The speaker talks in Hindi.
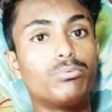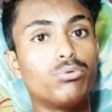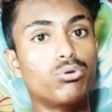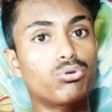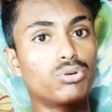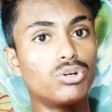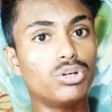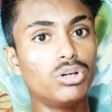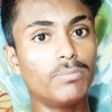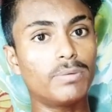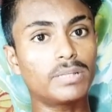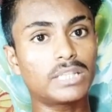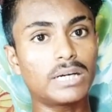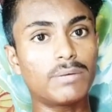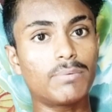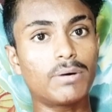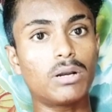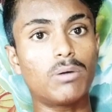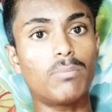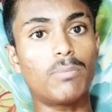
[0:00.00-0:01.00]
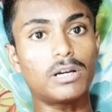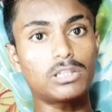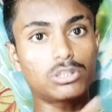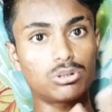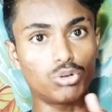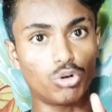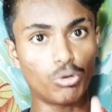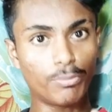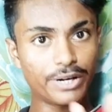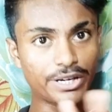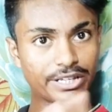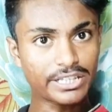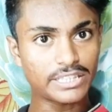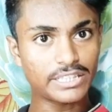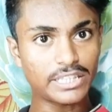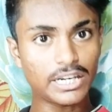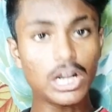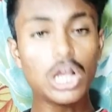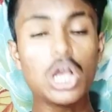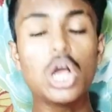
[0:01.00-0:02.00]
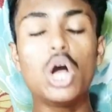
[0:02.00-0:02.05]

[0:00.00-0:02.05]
ट्यूटोरियल बताने वाला हूँ मात्र दो मिनट के अंदर